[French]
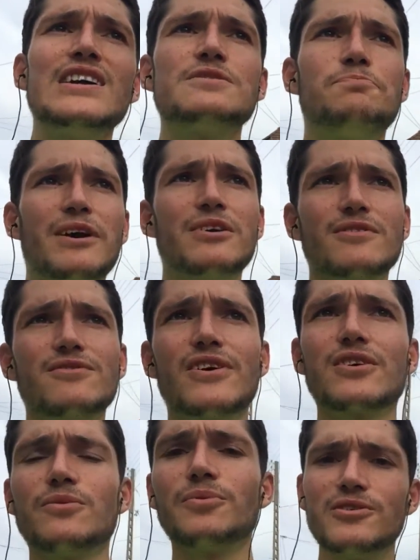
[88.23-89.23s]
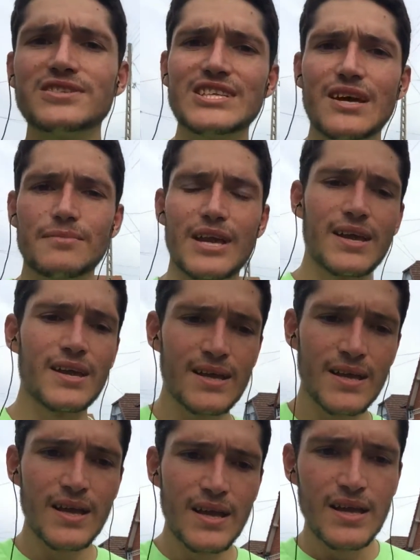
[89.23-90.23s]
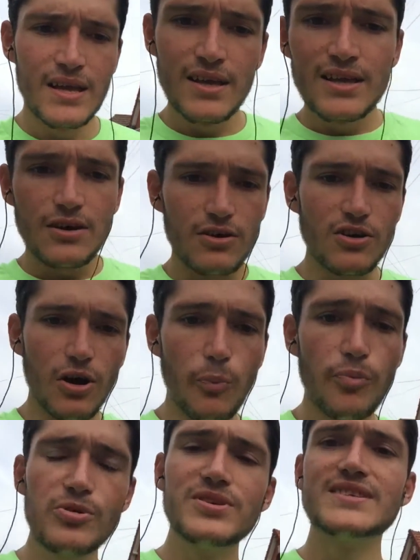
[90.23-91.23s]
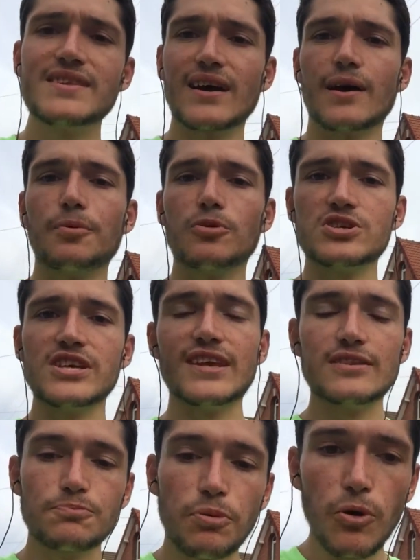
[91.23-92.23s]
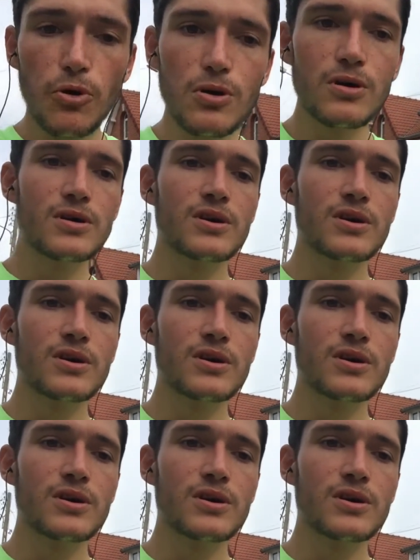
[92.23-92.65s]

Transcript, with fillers: Je sais pas comment te faire comprendre ça, mais encore plus si tu as un projet d'être pro.